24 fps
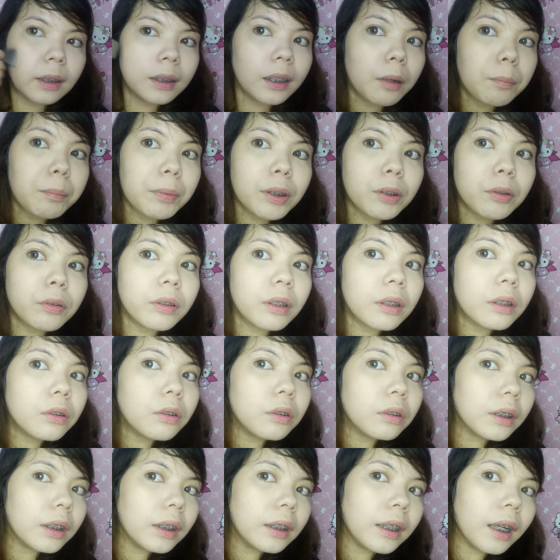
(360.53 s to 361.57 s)
Tinakpan ko na
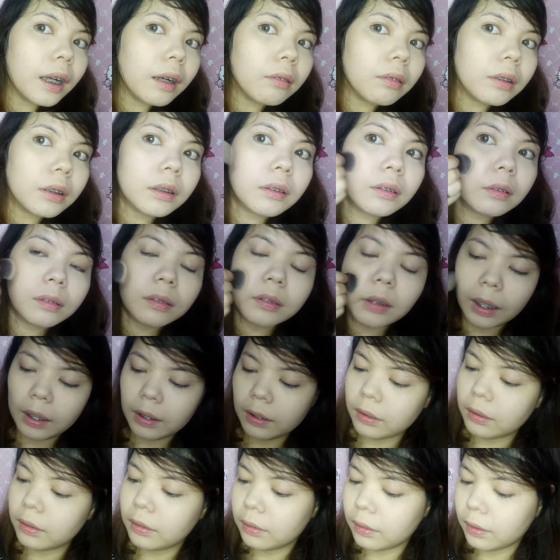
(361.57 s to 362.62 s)
rin yung tigyawat ko
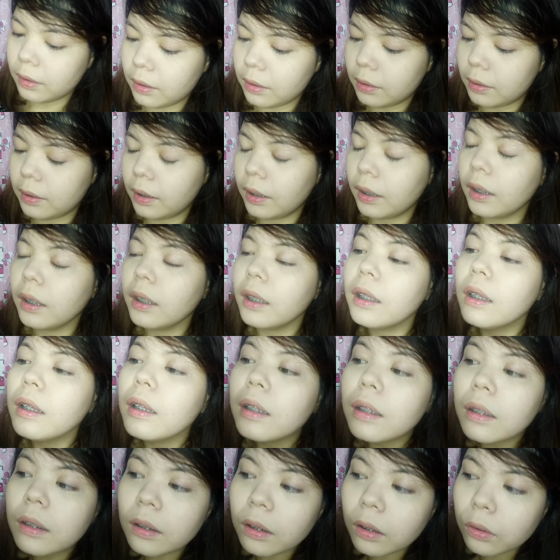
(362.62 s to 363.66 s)
dyan. Kasi,
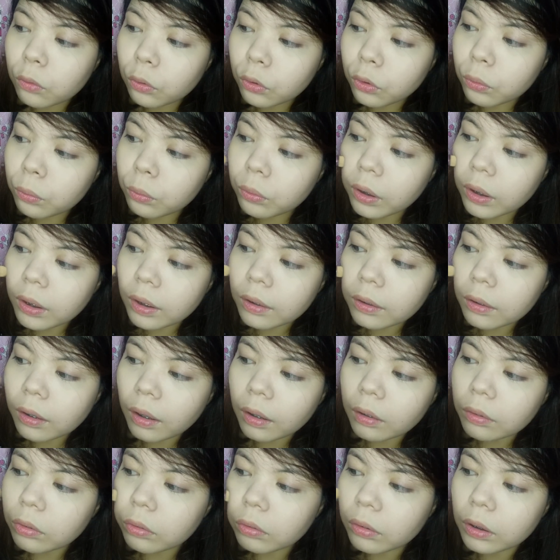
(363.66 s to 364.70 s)
natuyo na yan
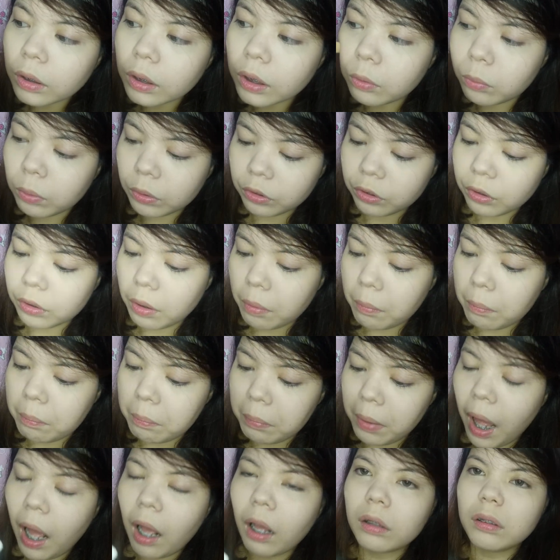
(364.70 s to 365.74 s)
kaso nag-iwan siya ng
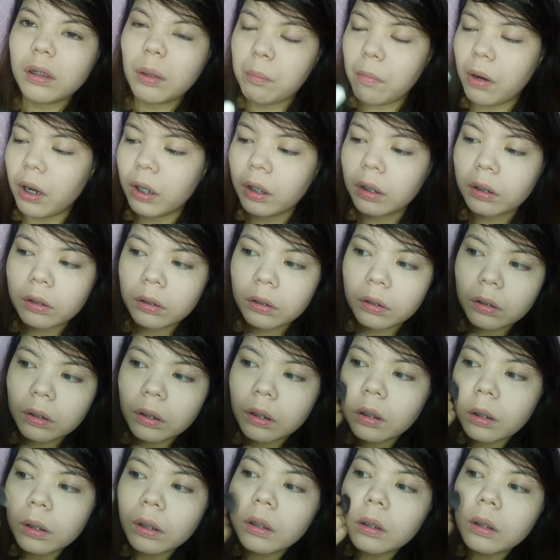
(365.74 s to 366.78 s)
black na mark.
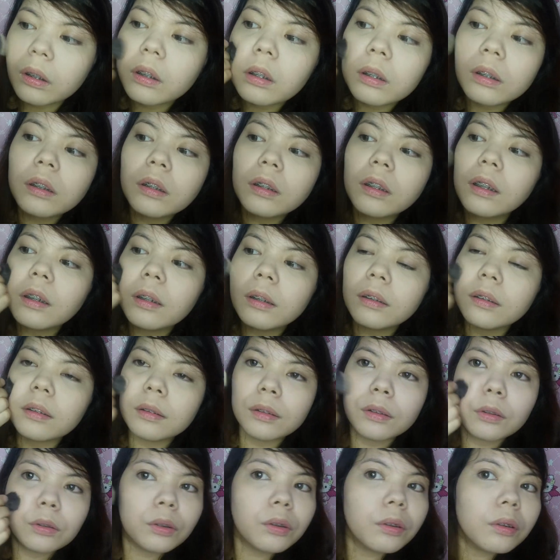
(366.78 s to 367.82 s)
Yan.
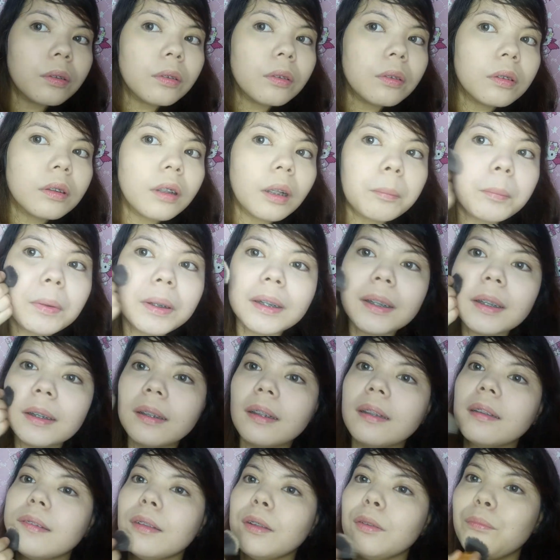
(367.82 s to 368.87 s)
So, takpan din
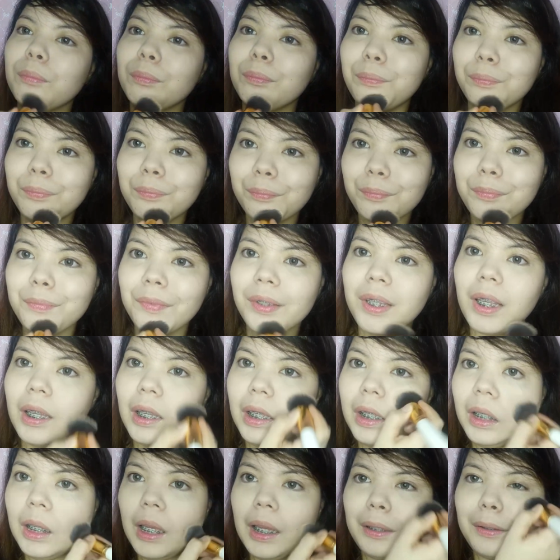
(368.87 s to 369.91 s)
natin.
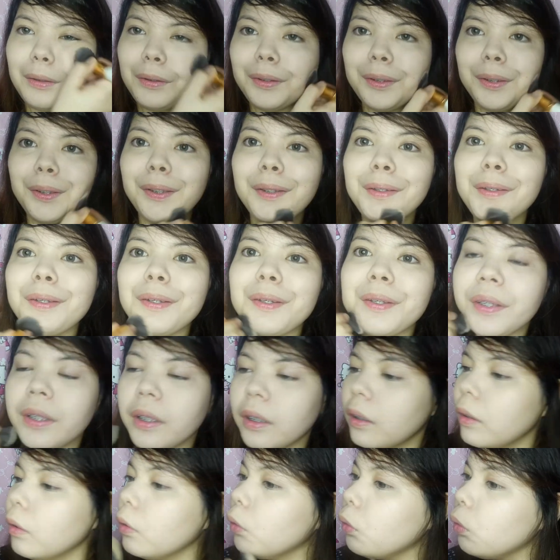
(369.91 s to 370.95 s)
Ayan.
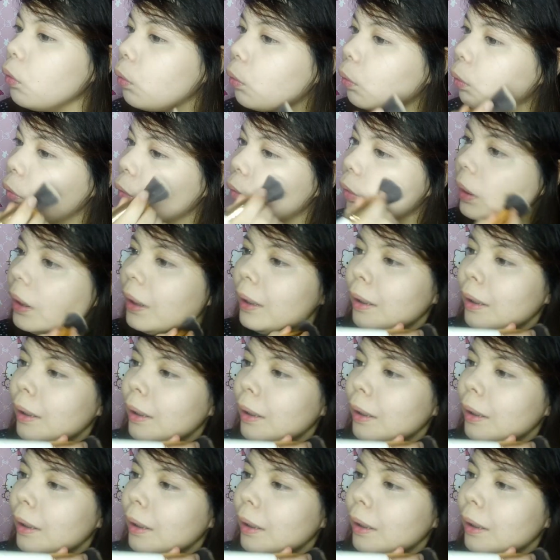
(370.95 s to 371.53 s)
Yun.